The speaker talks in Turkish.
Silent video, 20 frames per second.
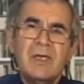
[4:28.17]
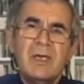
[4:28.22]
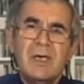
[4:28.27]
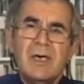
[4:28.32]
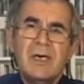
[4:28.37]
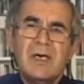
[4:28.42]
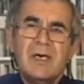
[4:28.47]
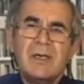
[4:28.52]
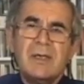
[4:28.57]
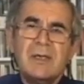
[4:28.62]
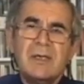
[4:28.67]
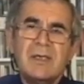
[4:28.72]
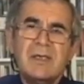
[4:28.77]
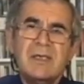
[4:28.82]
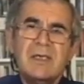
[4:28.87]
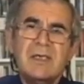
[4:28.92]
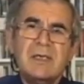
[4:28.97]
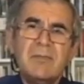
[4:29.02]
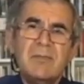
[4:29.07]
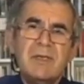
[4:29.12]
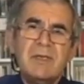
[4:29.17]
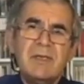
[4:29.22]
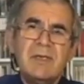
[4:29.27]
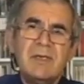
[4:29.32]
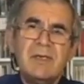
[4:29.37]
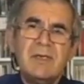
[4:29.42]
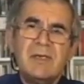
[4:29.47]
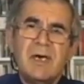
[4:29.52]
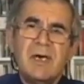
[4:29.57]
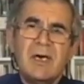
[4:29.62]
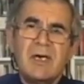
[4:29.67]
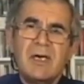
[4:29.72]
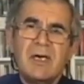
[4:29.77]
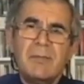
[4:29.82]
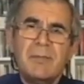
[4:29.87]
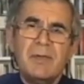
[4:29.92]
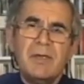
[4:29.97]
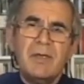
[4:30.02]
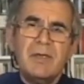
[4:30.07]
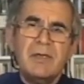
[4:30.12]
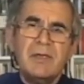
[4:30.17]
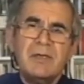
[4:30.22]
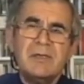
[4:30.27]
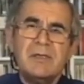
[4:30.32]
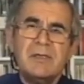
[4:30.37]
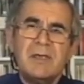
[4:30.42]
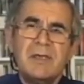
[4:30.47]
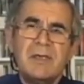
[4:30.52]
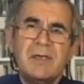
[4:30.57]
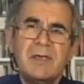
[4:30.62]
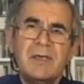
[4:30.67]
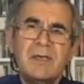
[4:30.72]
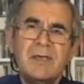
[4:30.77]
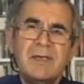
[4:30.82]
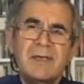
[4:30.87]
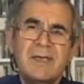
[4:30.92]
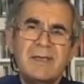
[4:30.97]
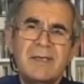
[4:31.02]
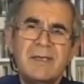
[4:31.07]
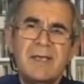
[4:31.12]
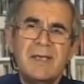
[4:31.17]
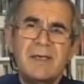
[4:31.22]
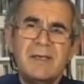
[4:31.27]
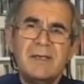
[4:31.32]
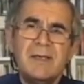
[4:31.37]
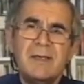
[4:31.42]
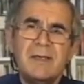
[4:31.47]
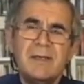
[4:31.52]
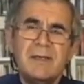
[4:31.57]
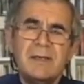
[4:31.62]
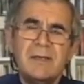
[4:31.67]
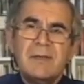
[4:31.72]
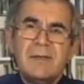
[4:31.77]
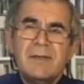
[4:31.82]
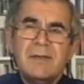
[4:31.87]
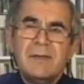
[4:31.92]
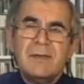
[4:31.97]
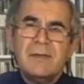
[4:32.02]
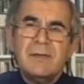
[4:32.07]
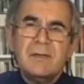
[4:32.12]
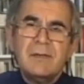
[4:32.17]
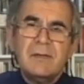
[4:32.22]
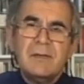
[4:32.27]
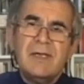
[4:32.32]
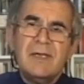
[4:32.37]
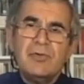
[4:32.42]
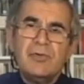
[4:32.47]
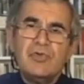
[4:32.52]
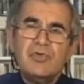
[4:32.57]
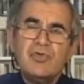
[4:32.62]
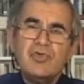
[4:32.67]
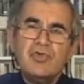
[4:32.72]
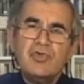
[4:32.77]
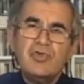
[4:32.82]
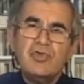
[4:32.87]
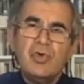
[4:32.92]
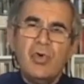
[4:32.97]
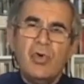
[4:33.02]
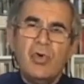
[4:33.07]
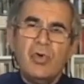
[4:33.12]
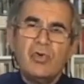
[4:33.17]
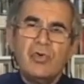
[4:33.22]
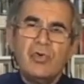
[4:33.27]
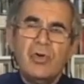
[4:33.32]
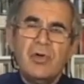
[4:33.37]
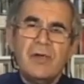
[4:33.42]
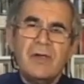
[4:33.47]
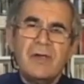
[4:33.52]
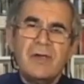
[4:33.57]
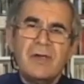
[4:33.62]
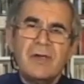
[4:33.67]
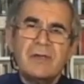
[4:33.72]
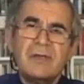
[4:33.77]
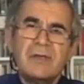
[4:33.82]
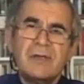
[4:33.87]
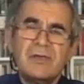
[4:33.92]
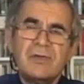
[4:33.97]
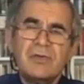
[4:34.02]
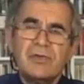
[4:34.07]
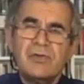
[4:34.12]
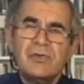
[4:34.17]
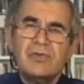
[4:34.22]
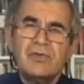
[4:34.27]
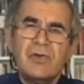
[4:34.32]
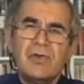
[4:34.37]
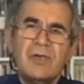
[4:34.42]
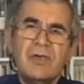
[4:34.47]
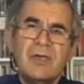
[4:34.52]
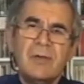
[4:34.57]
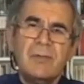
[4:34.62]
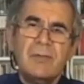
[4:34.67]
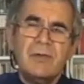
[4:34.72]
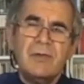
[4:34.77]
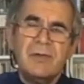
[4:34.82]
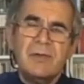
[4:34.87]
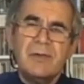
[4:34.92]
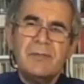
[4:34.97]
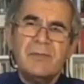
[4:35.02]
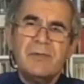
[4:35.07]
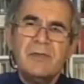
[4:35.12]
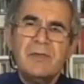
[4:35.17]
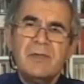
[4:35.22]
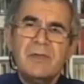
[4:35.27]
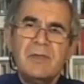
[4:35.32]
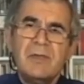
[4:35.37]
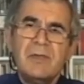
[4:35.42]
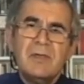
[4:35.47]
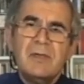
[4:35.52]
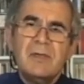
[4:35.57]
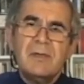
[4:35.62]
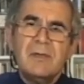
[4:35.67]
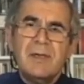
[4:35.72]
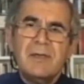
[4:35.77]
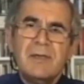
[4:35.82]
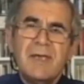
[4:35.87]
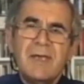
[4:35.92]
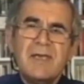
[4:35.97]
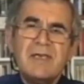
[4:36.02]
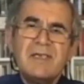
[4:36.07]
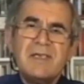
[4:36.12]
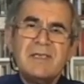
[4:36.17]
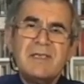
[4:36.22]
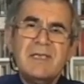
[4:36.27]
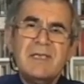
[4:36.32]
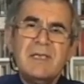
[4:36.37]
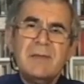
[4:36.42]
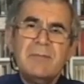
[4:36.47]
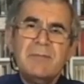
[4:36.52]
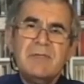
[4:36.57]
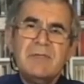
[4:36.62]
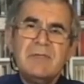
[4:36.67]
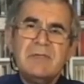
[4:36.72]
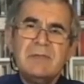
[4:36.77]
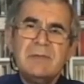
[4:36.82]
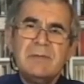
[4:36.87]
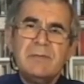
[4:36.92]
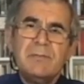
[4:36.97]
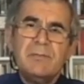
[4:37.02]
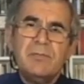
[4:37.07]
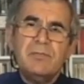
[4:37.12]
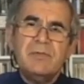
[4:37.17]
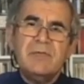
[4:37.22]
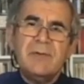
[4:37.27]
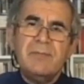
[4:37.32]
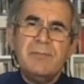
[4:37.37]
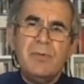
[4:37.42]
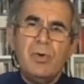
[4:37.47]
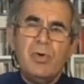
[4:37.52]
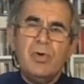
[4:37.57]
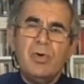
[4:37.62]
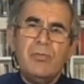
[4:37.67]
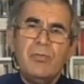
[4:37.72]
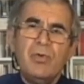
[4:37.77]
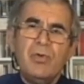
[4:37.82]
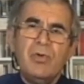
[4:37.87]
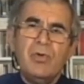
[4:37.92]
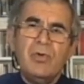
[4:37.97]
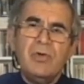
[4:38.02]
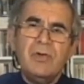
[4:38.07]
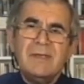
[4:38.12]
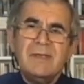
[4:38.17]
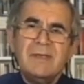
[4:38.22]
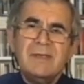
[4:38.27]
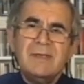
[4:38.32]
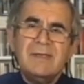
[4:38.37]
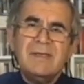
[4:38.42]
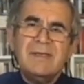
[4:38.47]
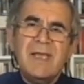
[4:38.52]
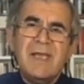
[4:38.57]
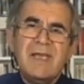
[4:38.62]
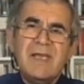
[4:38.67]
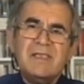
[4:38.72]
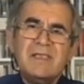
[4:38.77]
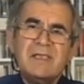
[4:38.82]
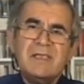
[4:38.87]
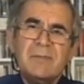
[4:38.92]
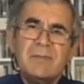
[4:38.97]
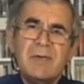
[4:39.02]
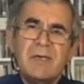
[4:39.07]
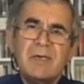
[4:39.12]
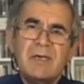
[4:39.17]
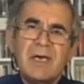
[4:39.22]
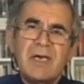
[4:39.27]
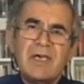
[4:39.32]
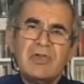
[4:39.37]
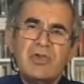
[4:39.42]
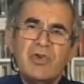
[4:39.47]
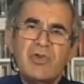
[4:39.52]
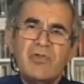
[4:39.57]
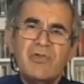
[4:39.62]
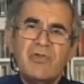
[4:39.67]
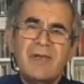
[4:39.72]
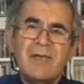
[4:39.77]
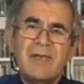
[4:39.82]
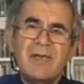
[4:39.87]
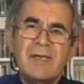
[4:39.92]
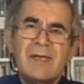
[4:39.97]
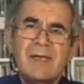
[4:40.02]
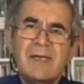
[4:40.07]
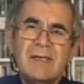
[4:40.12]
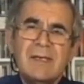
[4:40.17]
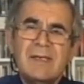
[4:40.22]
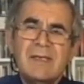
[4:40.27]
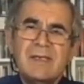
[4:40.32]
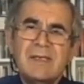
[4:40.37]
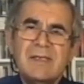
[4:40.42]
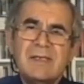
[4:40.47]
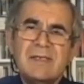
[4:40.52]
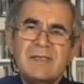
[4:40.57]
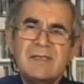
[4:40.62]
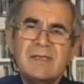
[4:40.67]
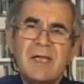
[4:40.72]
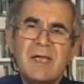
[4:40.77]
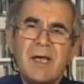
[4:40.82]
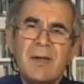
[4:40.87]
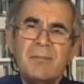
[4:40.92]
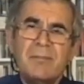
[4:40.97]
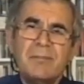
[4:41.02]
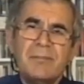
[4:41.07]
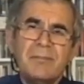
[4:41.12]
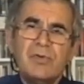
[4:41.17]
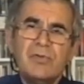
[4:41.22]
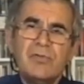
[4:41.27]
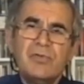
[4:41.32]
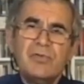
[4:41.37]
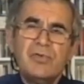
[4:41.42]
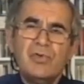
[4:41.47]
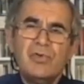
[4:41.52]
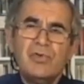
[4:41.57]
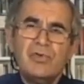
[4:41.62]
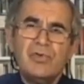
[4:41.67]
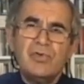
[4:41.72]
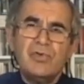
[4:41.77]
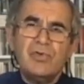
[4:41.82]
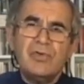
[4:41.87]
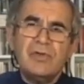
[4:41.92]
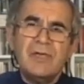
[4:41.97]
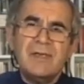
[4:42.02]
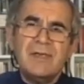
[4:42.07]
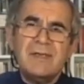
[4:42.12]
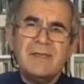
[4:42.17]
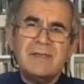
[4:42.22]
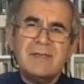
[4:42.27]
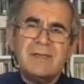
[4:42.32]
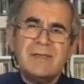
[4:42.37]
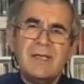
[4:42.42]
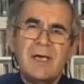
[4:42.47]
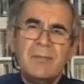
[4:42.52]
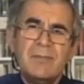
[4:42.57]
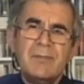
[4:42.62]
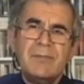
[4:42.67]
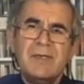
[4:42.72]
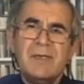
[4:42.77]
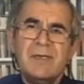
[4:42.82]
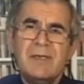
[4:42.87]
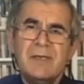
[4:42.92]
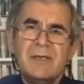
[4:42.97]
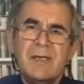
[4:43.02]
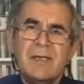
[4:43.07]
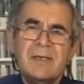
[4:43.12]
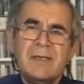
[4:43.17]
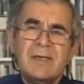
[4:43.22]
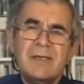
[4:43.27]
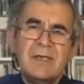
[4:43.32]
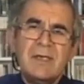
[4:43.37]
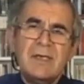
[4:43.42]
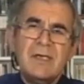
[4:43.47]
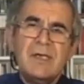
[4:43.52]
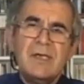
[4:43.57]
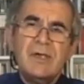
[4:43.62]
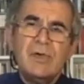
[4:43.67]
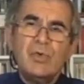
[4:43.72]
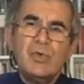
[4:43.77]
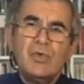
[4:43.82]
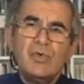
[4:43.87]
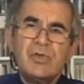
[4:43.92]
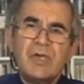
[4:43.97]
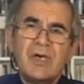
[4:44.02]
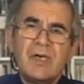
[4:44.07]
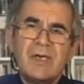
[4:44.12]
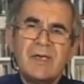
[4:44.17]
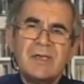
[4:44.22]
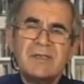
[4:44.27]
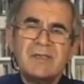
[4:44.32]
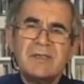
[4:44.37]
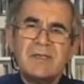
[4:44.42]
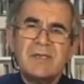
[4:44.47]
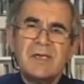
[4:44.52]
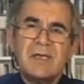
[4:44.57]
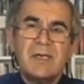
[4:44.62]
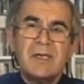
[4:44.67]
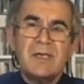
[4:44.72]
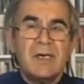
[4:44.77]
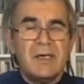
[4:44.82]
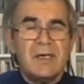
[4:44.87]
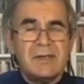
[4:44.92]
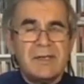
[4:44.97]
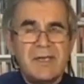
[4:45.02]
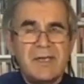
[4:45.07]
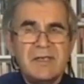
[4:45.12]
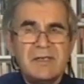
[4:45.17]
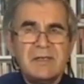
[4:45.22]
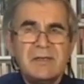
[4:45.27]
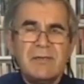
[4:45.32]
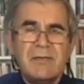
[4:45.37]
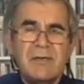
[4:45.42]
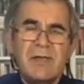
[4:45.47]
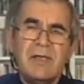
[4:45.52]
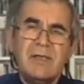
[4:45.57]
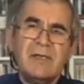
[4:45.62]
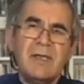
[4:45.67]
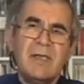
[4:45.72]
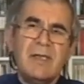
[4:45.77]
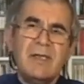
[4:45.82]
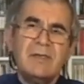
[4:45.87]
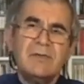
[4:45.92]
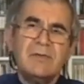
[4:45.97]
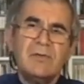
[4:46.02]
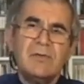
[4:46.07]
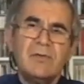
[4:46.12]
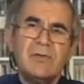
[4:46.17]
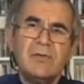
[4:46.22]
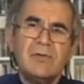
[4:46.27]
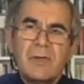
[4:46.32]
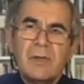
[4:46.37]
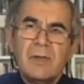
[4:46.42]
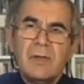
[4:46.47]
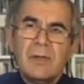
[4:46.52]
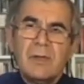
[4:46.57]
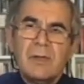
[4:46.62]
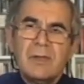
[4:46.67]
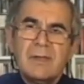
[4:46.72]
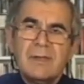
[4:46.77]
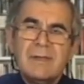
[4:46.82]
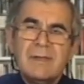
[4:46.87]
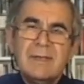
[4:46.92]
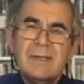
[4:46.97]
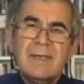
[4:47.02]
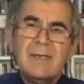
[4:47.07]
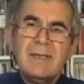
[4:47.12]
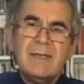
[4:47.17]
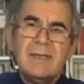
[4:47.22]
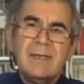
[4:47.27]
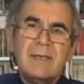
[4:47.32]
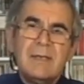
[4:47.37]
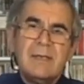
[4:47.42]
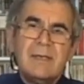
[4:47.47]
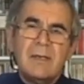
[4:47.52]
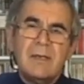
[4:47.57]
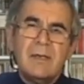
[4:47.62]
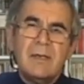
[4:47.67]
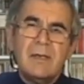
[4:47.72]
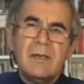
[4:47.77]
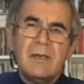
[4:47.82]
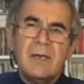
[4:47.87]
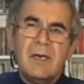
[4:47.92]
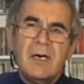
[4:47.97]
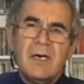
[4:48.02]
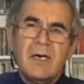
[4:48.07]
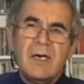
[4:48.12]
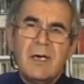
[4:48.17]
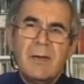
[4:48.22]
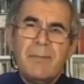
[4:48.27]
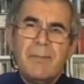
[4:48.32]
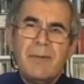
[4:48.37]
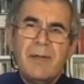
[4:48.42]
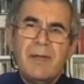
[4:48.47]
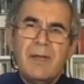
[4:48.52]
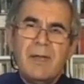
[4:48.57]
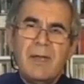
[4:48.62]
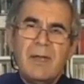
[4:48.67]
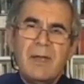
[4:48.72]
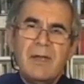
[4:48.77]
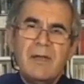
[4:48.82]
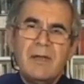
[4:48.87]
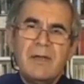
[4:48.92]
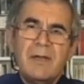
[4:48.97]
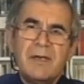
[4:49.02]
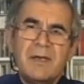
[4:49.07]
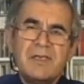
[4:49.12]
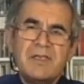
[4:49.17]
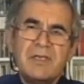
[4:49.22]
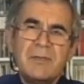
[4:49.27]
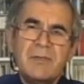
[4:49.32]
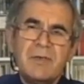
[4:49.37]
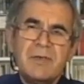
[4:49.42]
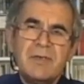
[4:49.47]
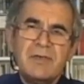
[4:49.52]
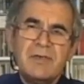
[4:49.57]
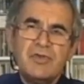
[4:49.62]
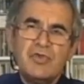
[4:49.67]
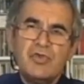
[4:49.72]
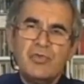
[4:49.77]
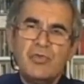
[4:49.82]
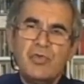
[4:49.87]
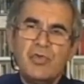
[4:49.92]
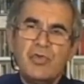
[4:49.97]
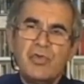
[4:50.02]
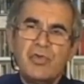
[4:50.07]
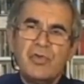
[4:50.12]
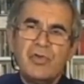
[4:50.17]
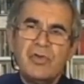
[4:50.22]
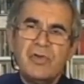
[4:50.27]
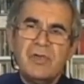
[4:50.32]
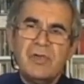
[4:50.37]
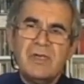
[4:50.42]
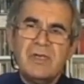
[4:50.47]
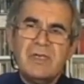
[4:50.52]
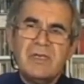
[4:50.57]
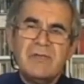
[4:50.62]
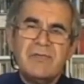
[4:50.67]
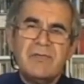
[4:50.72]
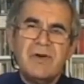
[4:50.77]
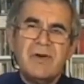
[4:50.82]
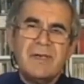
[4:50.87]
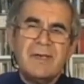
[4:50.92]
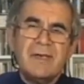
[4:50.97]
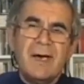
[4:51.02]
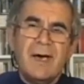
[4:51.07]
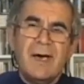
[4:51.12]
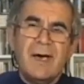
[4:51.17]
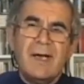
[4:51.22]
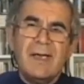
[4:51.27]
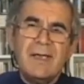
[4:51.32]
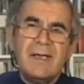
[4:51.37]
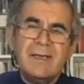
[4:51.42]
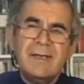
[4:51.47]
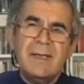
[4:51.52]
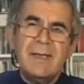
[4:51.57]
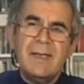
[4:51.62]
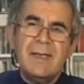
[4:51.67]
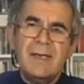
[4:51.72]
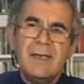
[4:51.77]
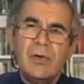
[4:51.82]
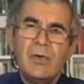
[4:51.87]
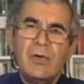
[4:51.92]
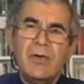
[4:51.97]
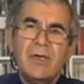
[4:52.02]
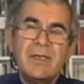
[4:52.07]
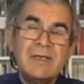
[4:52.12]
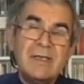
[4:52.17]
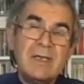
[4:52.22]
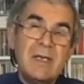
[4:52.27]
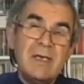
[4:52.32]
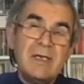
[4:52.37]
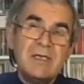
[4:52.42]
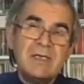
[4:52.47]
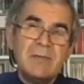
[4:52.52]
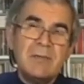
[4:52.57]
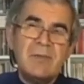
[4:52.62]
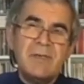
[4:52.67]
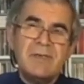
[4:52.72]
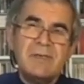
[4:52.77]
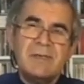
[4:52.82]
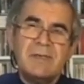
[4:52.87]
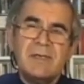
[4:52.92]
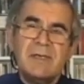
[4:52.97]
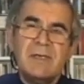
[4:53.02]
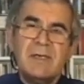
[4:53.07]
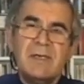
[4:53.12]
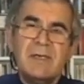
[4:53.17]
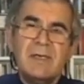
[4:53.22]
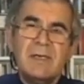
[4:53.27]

Artık 20 yıllık AKP iktidarı yeter denildi. Üçüncü olgu olarak da şunu söyleyebilirim. Gençliğin bir, bir bölümü deizme kayıyor ve İslam kültüründen, İslam dininden uzaklaşarak ateist veya deist oluyor. Yine AKP rejiminin Cumhur İttifakı'nın aleyhine olan gelişme ise